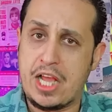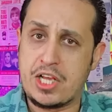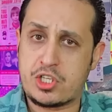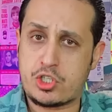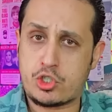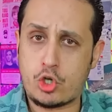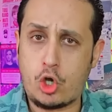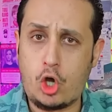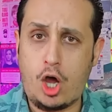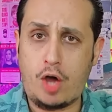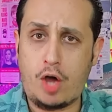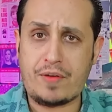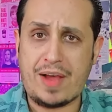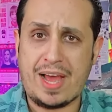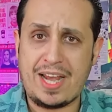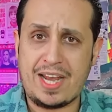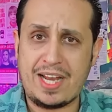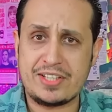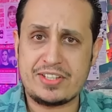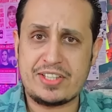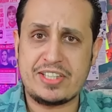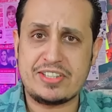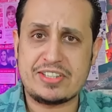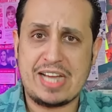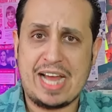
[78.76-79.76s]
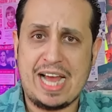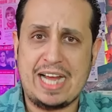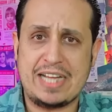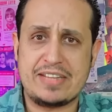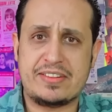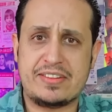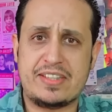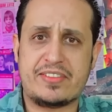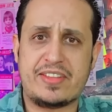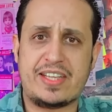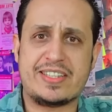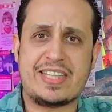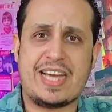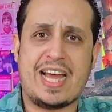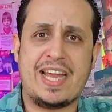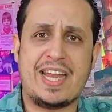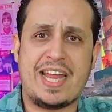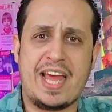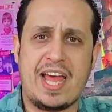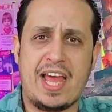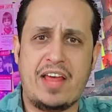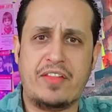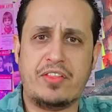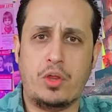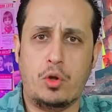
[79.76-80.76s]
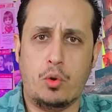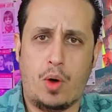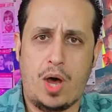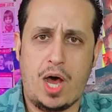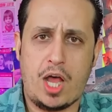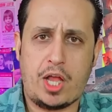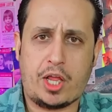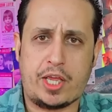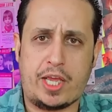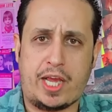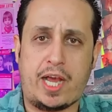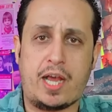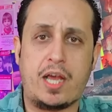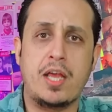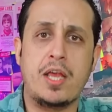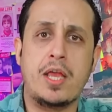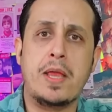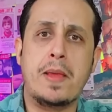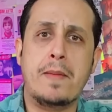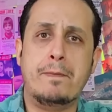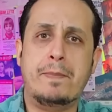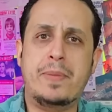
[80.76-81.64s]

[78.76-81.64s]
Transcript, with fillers: الصحف التي تحدثت عن هذه الواقعة